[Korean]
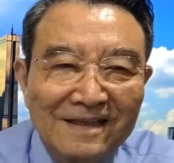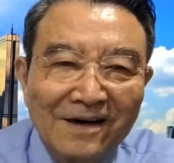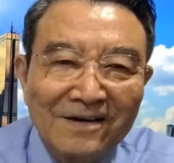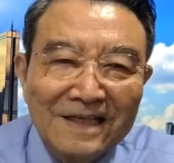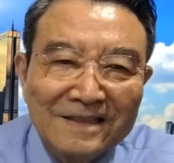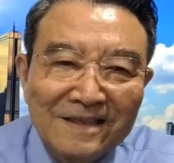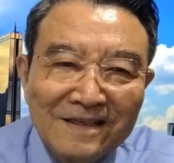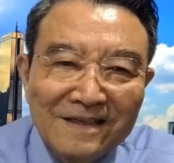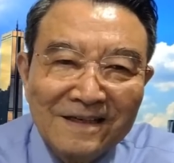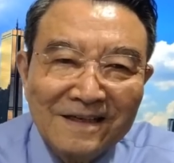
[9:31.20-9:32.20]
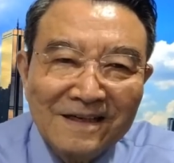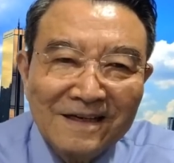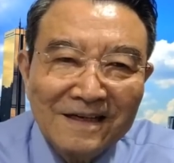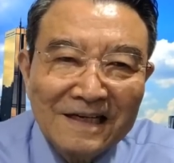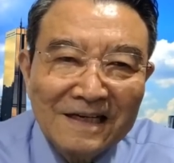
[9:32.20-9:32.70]
어리틀
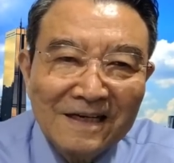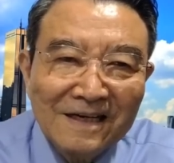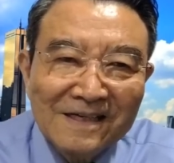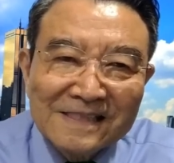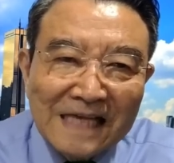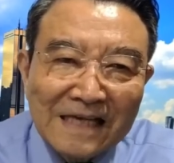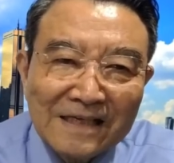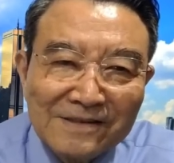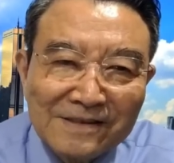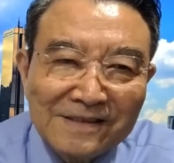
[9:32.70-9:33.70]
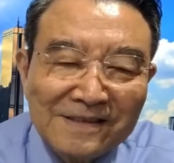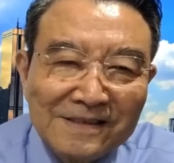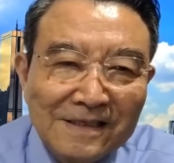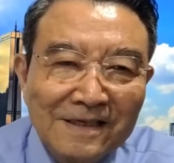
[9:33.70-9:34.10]
사이언스